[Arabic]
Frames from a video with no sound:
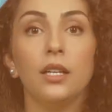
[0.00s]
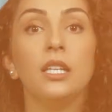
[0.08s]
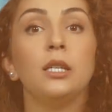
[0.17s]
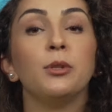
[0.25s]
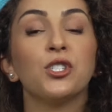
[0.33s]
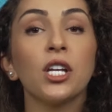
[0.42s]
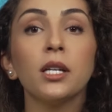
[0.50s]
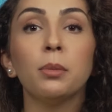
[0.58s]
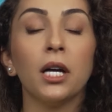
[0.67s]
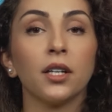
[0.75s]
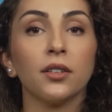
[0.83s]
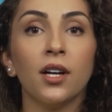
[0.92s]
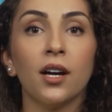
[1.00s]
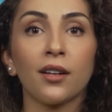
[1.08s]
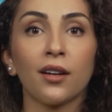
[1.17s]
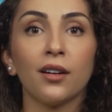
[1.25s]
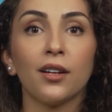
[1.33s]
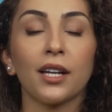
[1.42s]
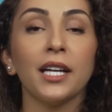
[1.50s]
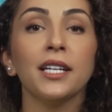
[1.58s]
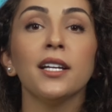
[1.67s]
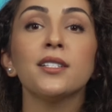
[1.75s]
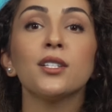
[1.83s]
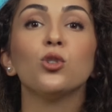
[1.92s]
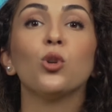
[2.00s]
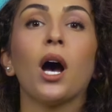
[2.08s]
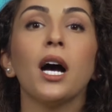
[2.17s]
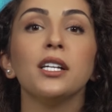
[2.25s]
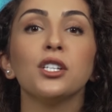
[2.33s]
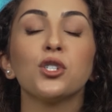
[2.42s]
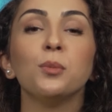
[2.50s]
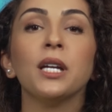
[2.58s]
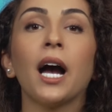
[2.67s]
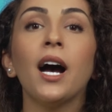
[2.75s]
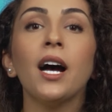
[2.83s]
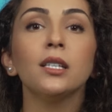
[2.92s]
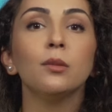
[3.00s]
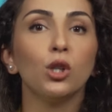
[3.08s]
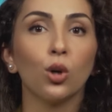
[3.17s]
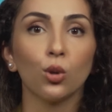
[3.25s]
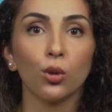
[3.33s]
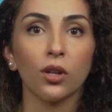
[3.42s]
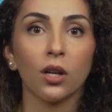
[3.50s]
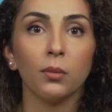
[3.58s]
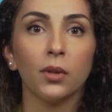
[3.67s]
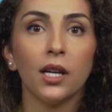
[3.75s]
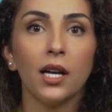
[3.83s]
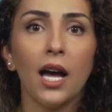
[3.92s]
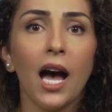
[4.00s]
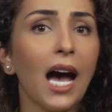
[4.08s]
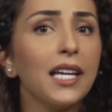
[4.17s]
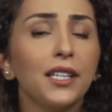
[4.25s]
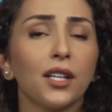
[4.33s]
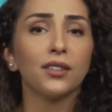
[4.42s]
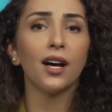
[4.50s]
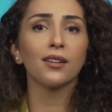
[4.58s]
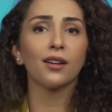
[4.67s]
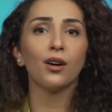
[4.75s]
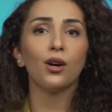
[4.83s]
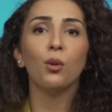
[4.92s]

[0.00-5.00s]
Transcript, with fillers: اللي بيجرب هالنضارة رح يحس إنه عايش بعالم الهولوجرام هاي النضارة